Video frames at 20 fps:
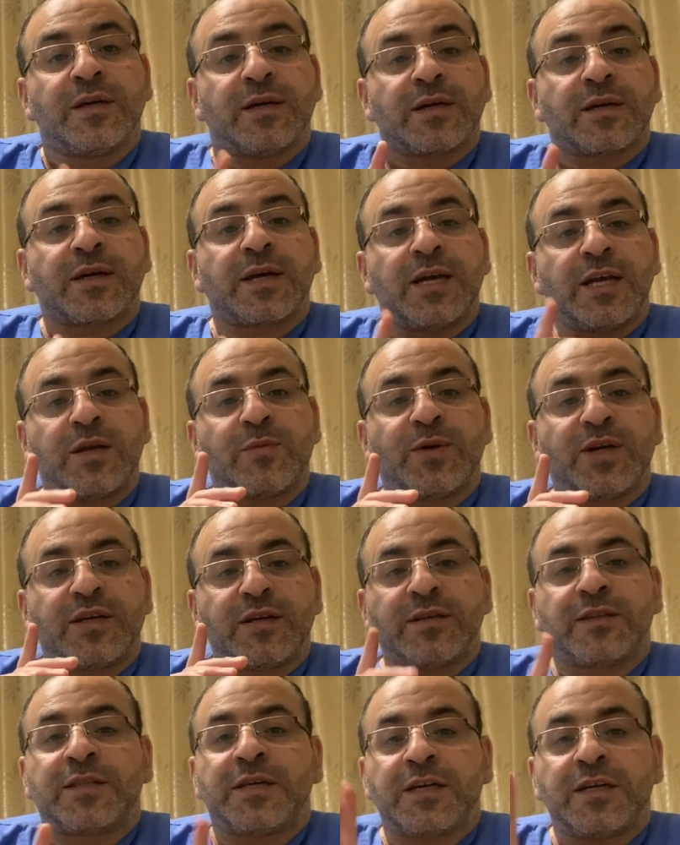غالبا
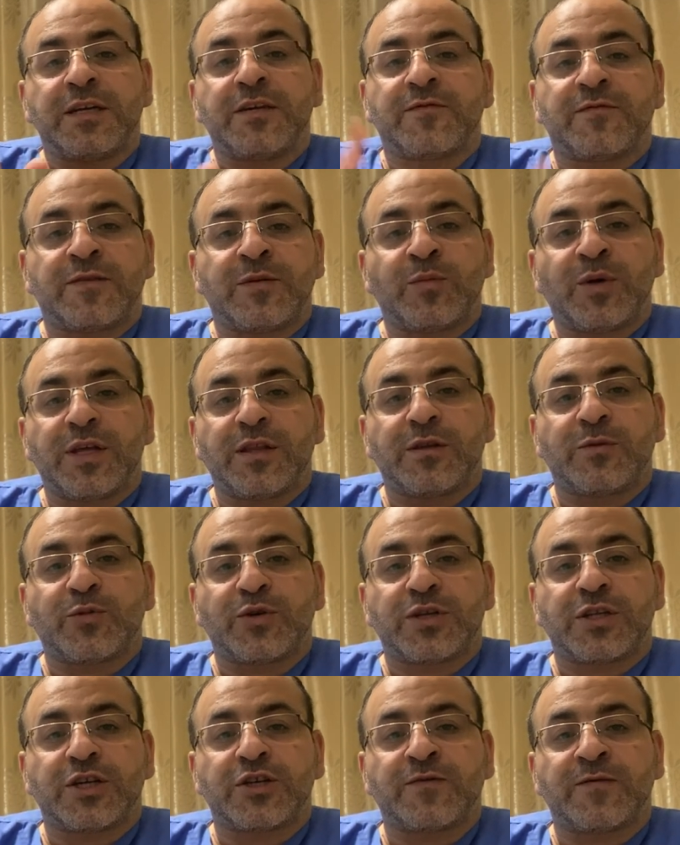التكييف في بعض
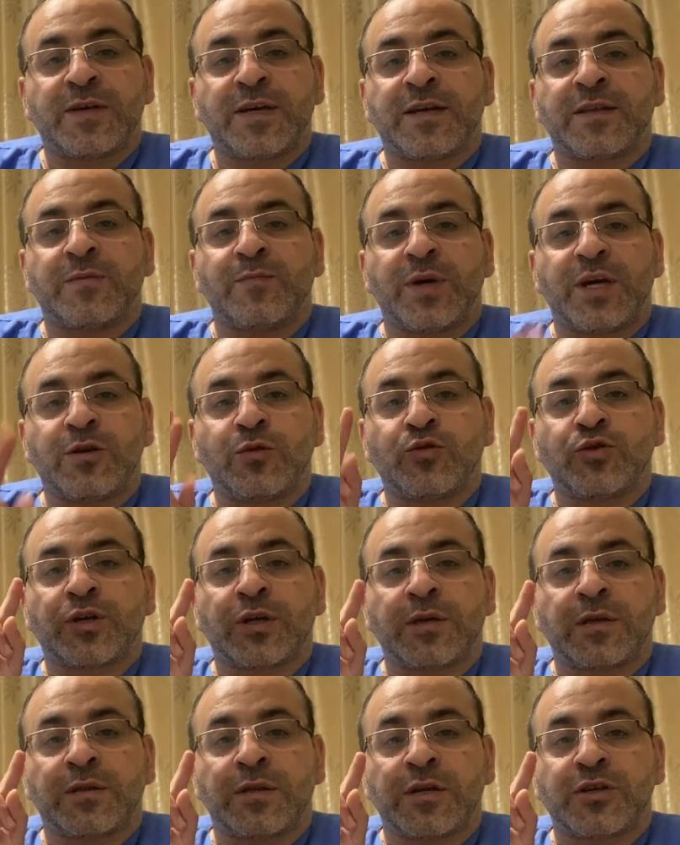المستشفيات ما إلوش
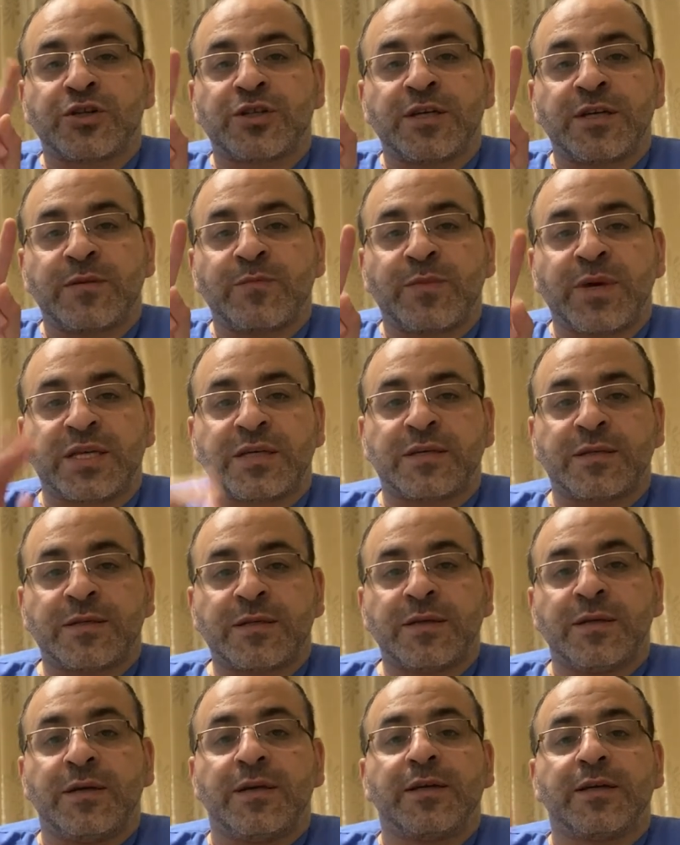غير درجتين بس
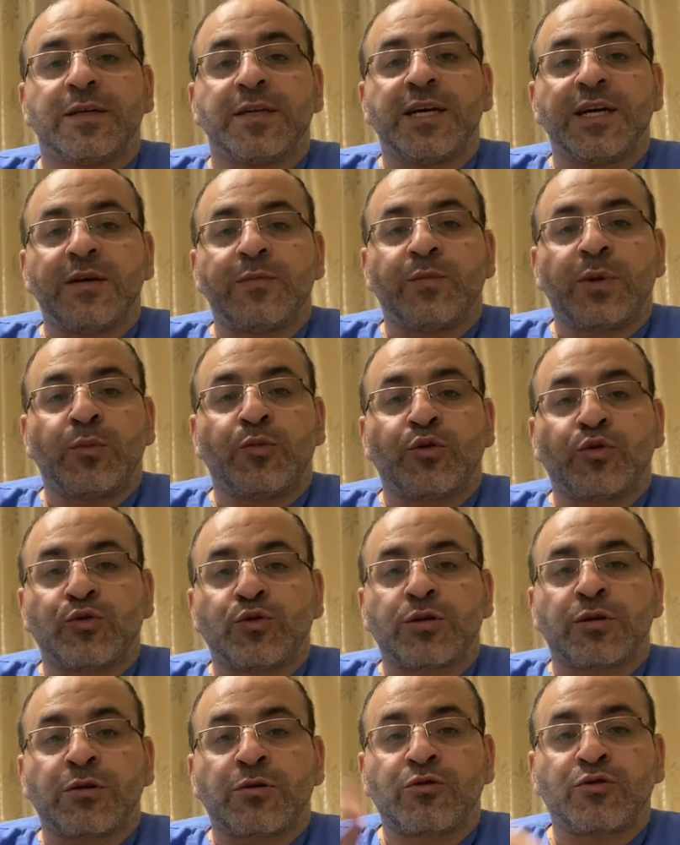يا إما
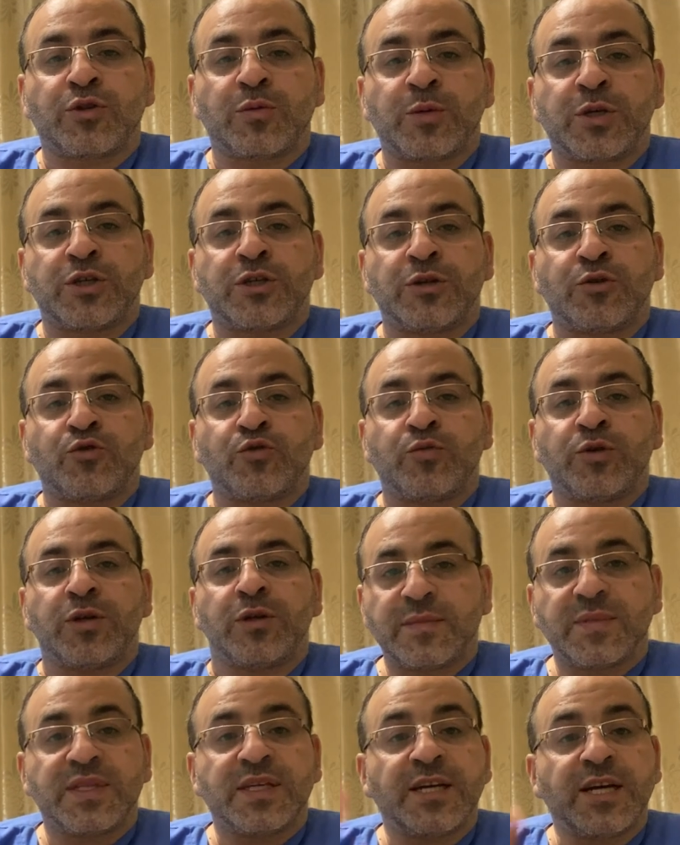برودة القطب الجنوبي
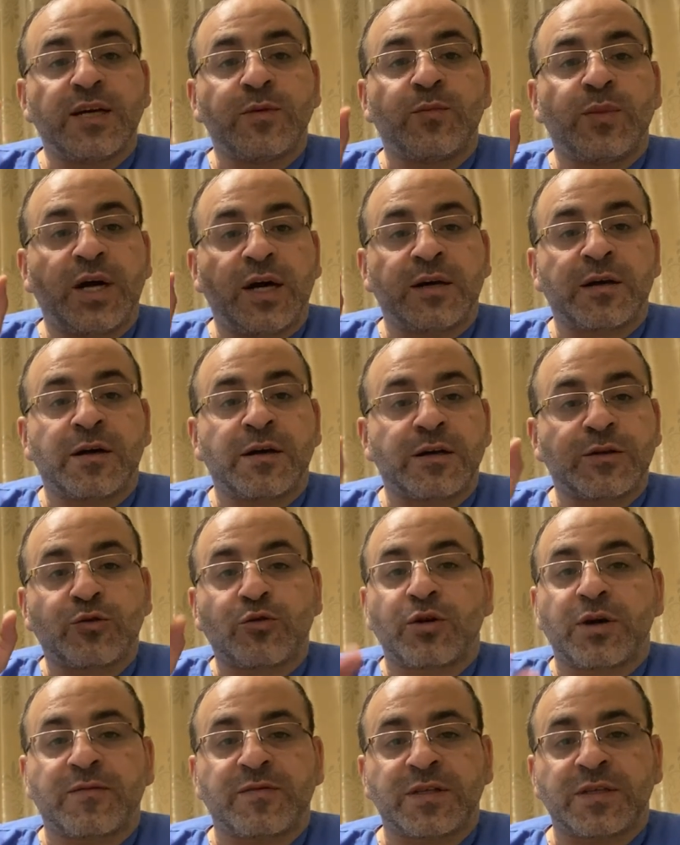يا إما حرارة
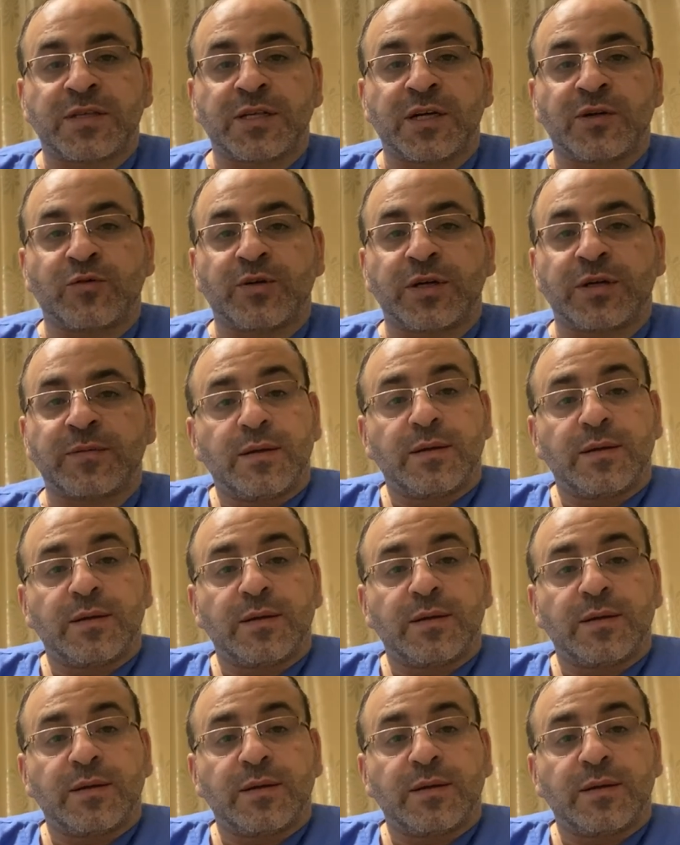غرف الساونا